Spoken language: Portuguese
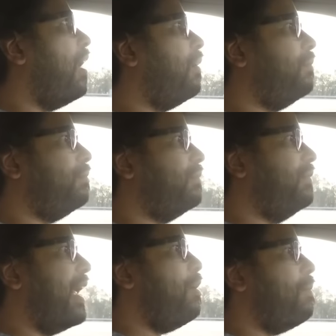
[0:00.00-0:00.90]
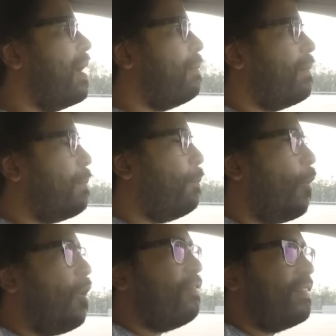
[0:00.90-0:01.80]
um, tenho uma, uma
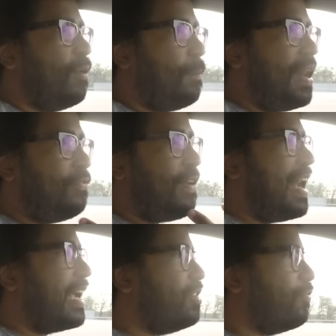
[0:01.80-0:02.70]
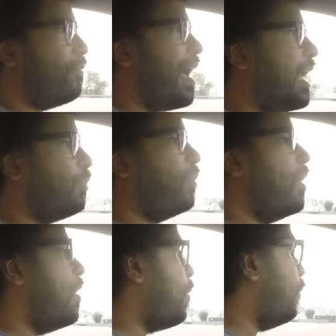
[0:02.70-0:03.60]
boa visão periférica de fato,
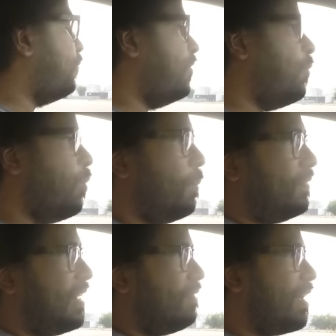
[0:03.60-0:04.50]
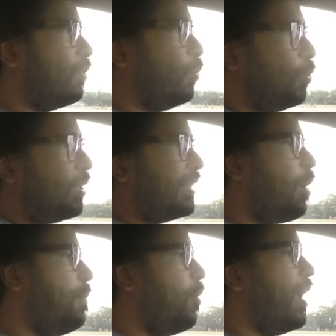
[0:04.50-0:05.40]
consigo observar tudo que está
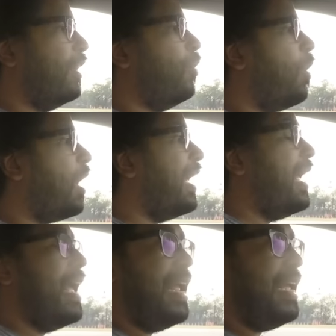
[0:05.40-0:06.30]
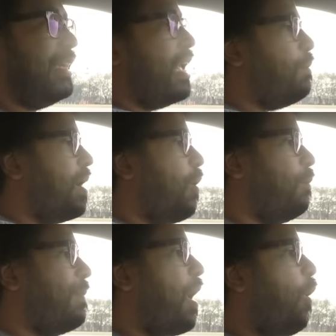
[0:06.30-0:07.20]
ao meu redor e tenho uma,
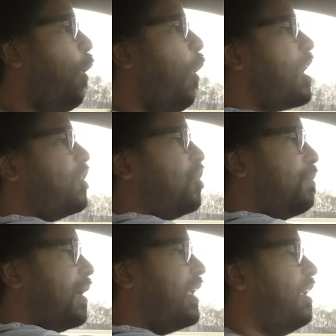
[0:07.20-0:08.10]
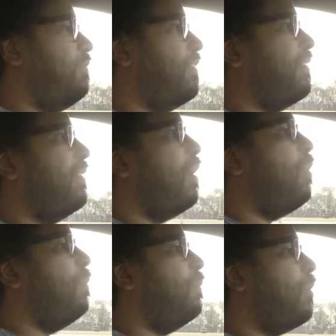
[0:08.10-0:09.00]
uma ótima aqui
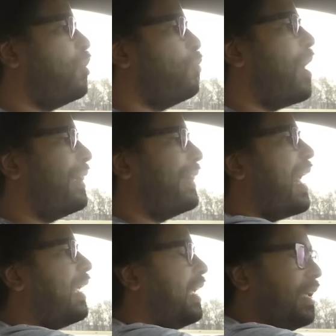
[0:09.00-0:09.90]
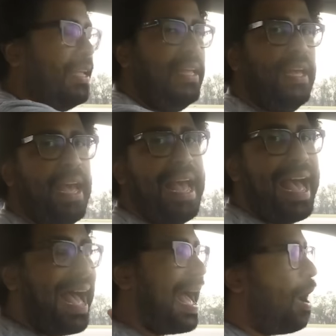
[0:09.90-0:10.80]
visão, um ótimo ataque aqui
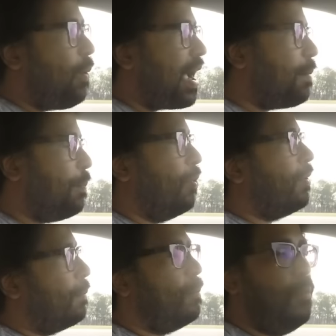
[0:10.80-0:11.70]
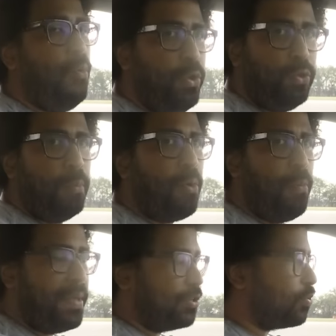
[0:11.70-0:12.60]
ao capô. Muito bom
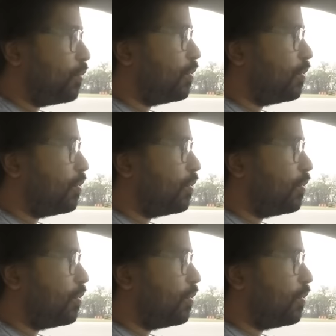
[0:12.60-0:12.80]
mesmo.